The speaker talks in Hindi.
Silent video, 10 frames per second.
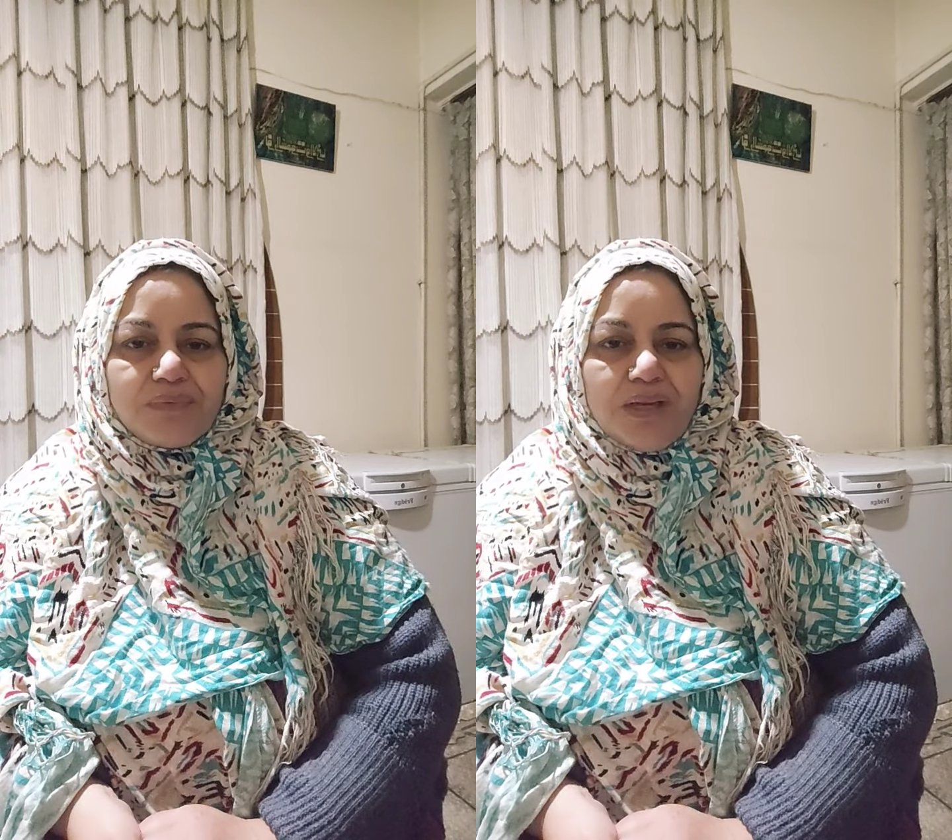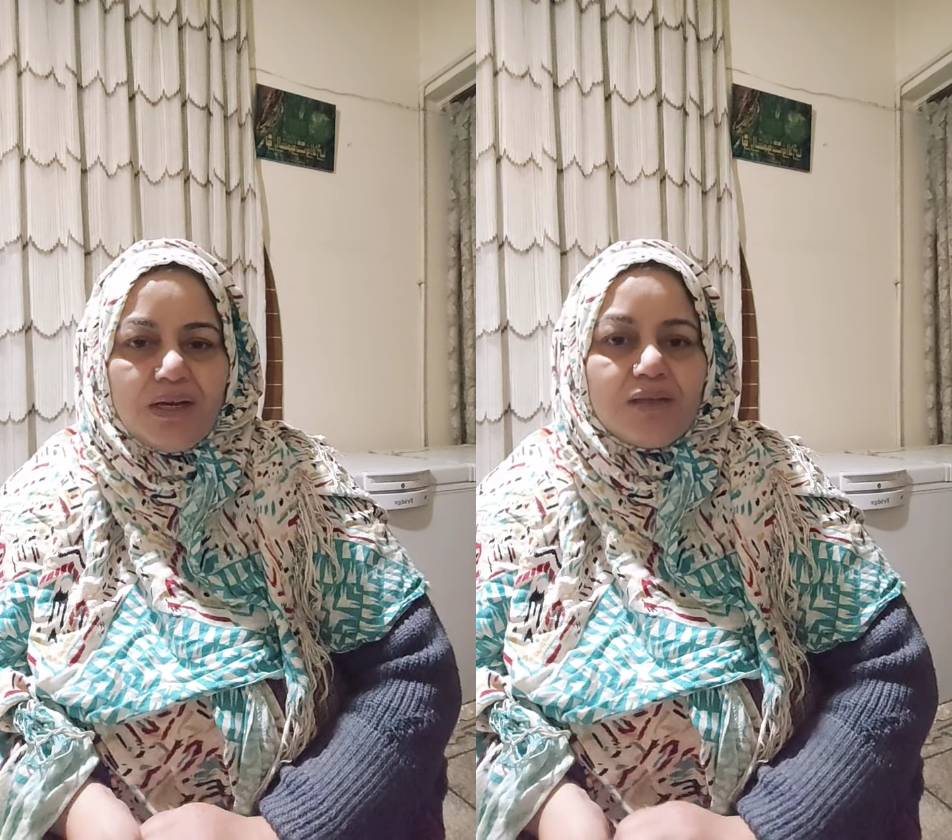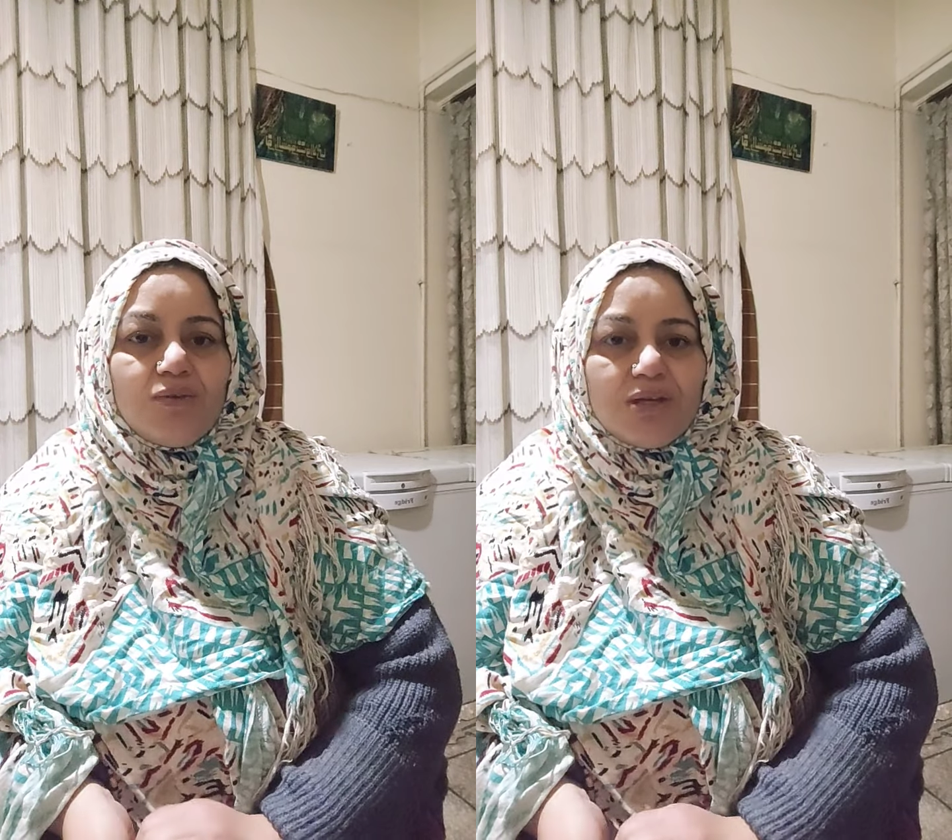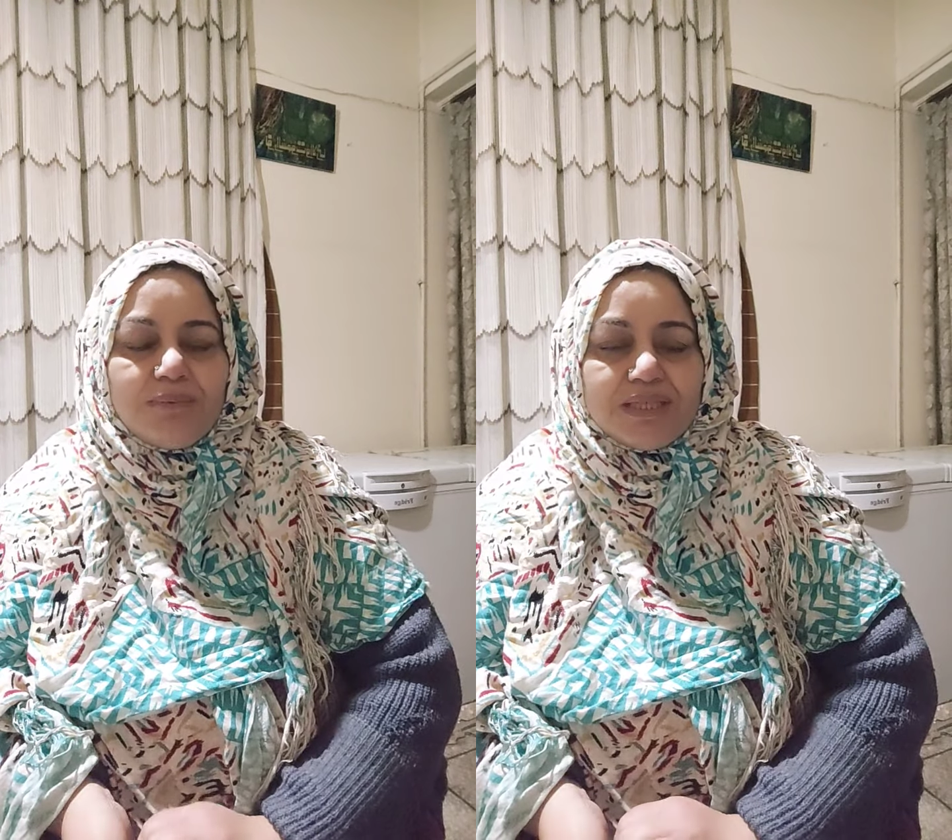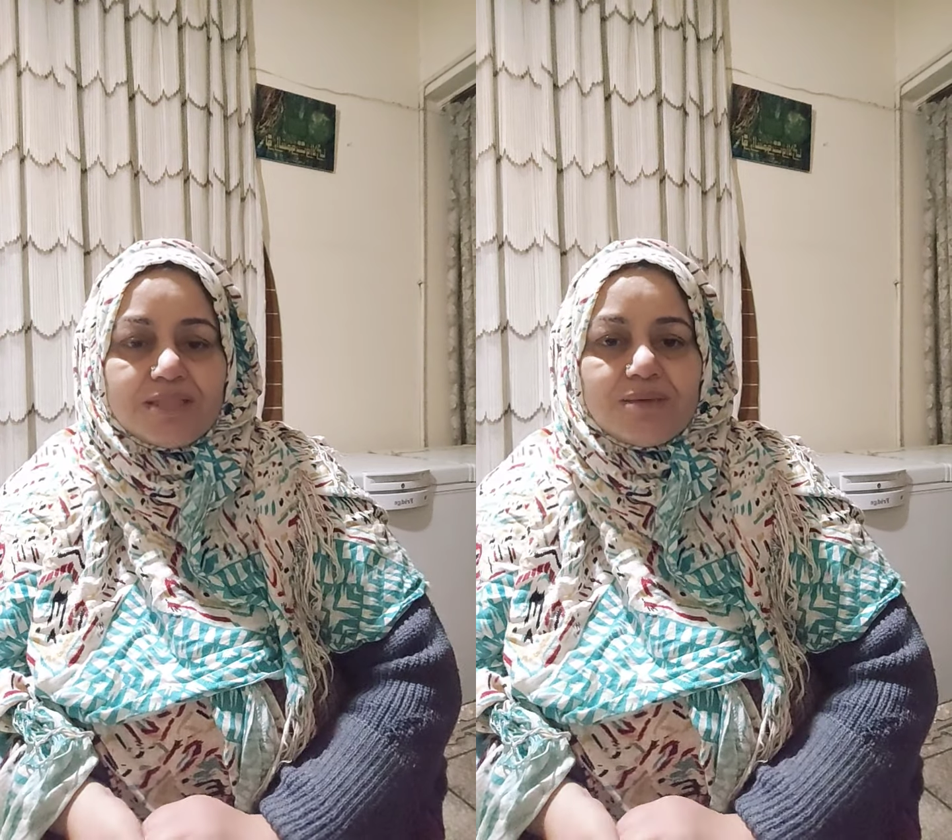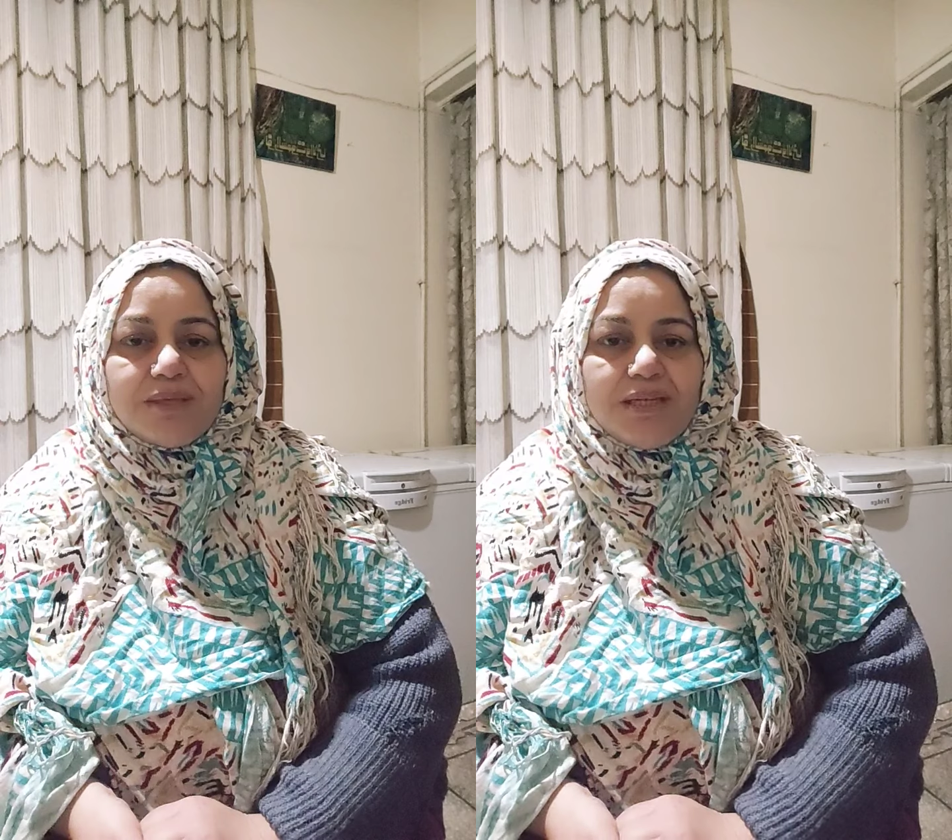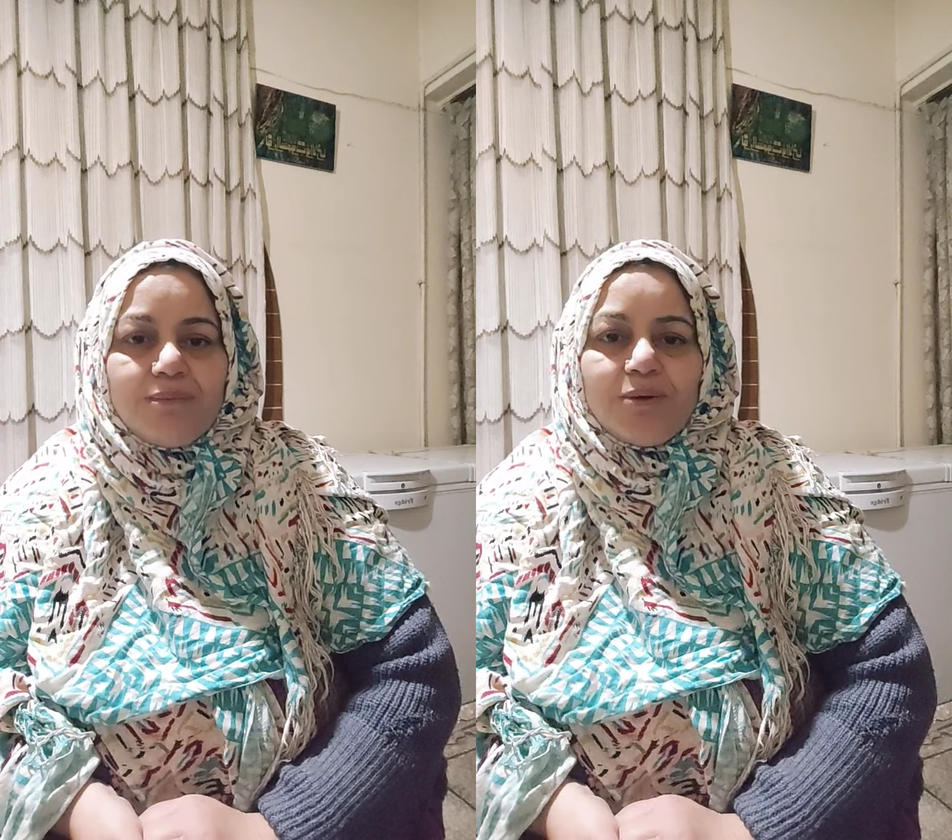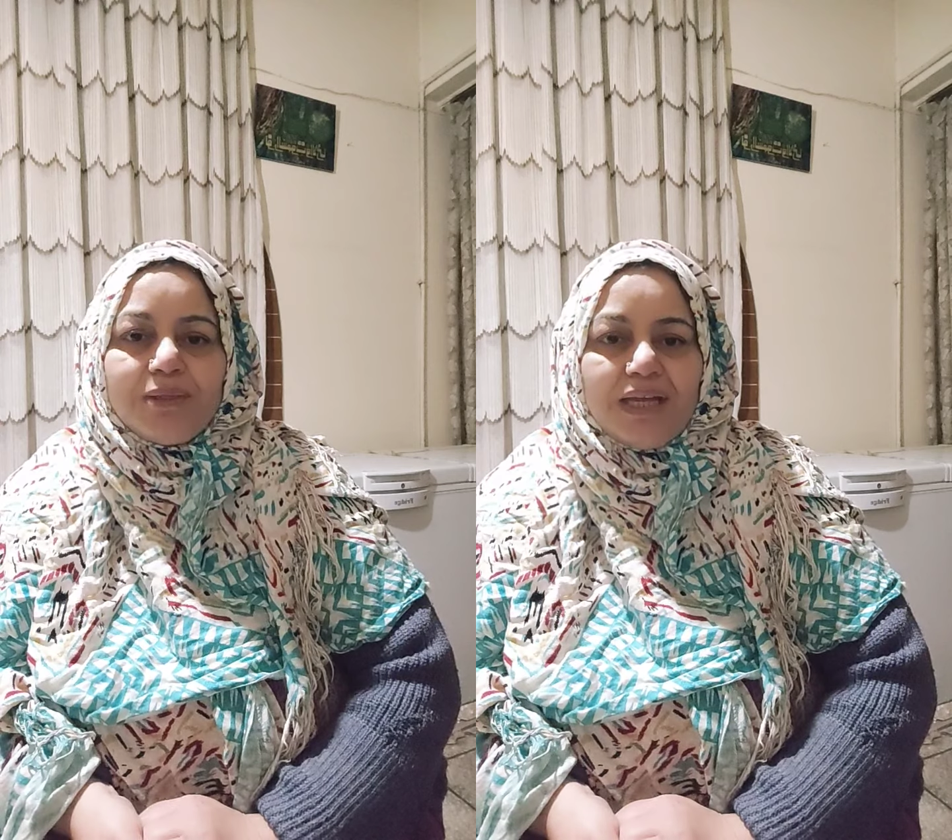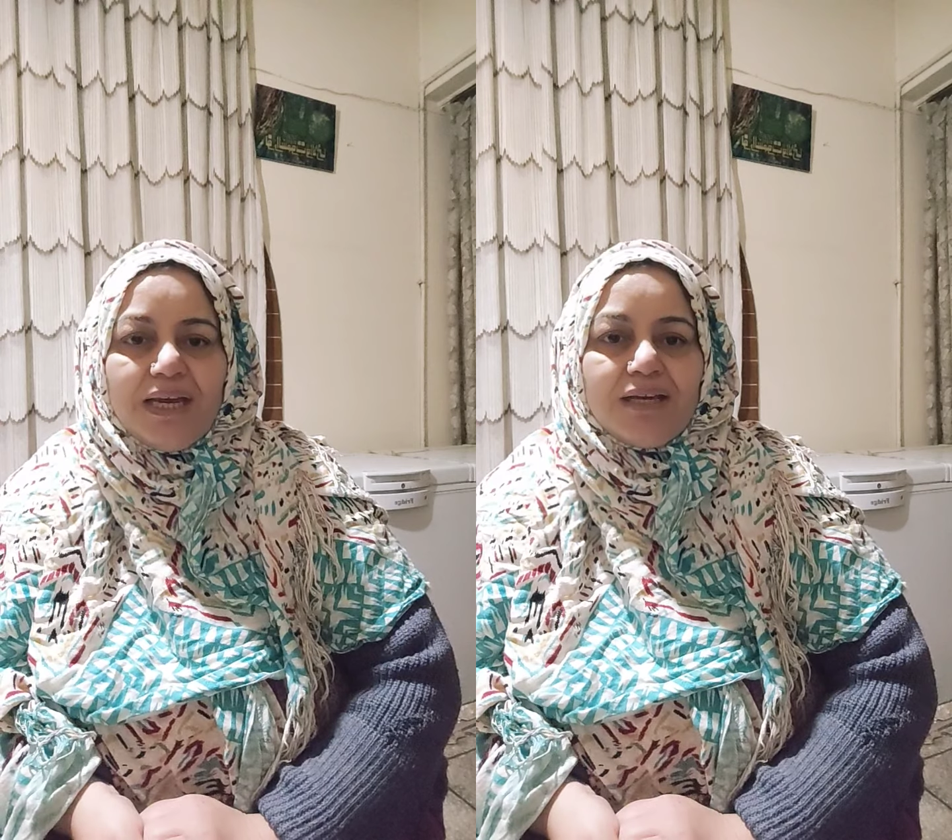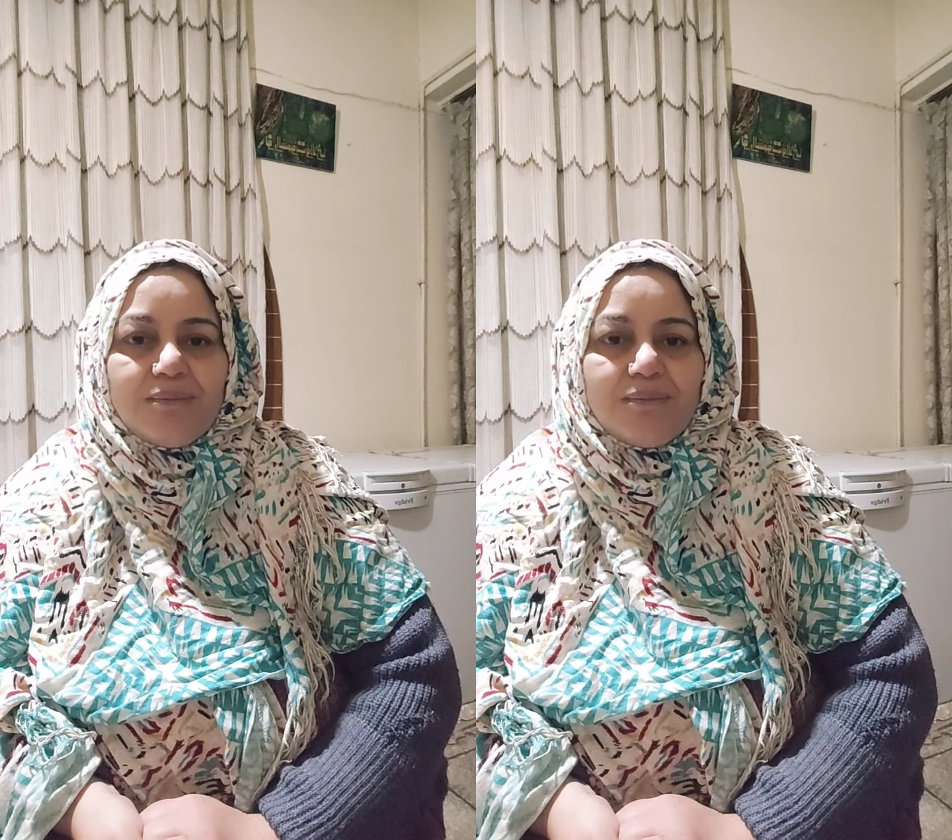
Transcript: क्योंकि जैसे मैंने आपको बताया